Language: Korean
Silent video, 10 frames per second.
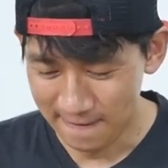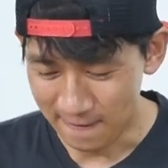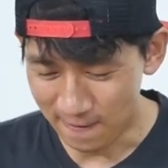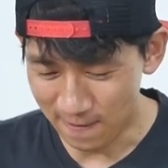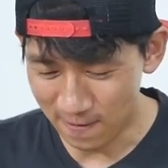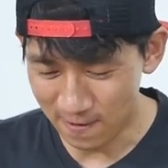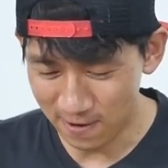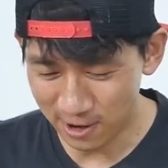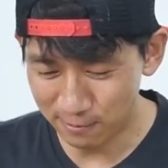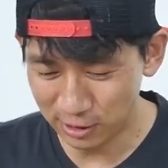
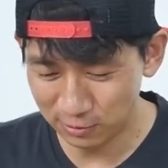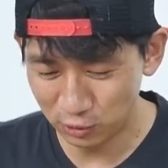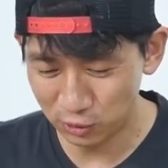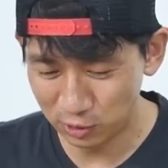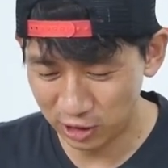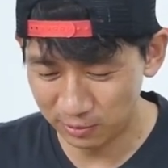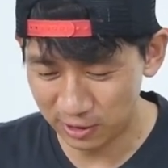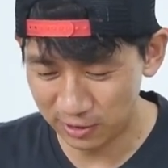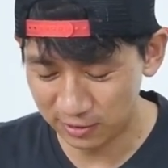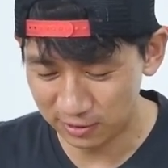어, 이런 말씀을 좀
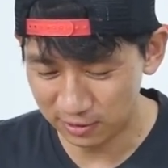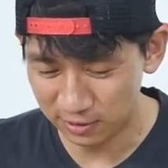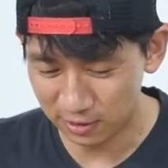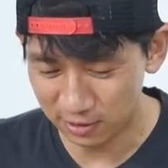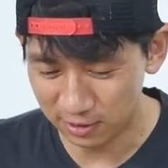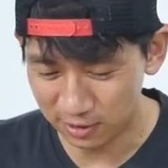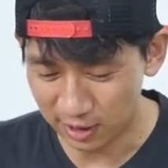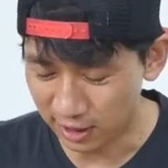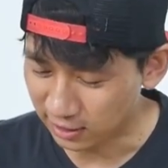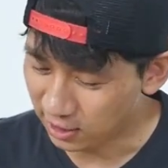드리면 어,
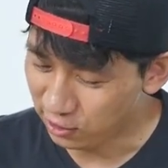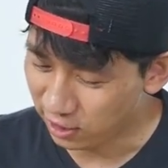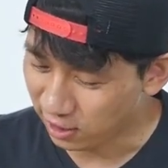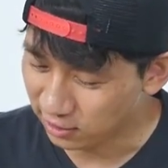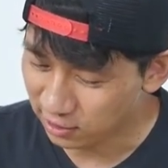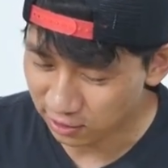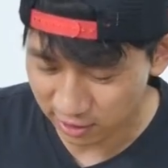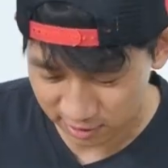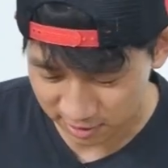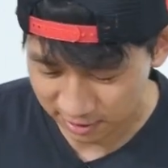되려나 아, 안
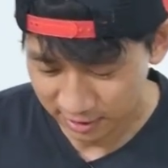되려나 네.